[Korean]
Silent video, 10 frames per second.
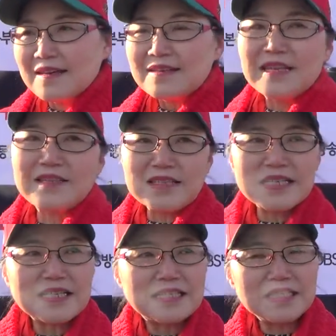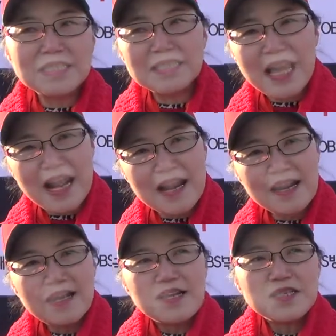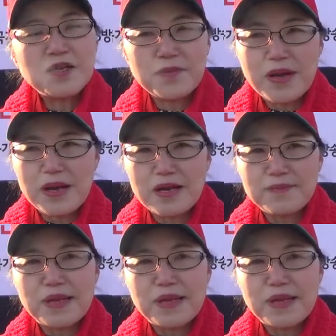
그랬더니 그날 정말